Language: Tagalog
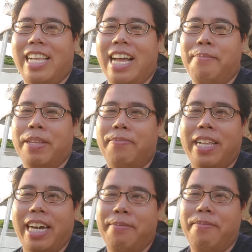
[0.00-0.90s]
salamat
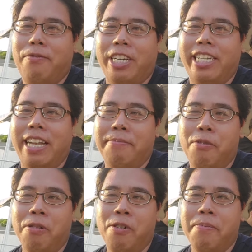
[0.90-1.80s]
pala kay President
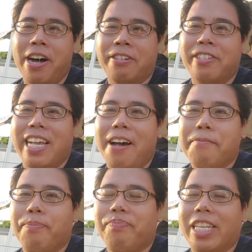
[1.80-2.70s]
Bongbong Marcos ha
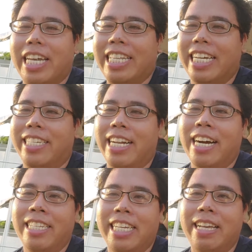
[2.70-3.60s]

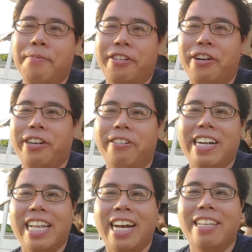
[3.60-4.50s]
inextend hanggang December
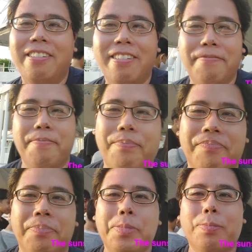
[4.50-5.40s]
31 ang ano
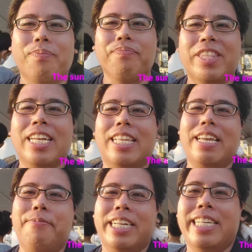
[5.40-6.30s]

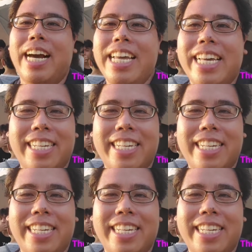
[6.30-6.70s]
libreng sakay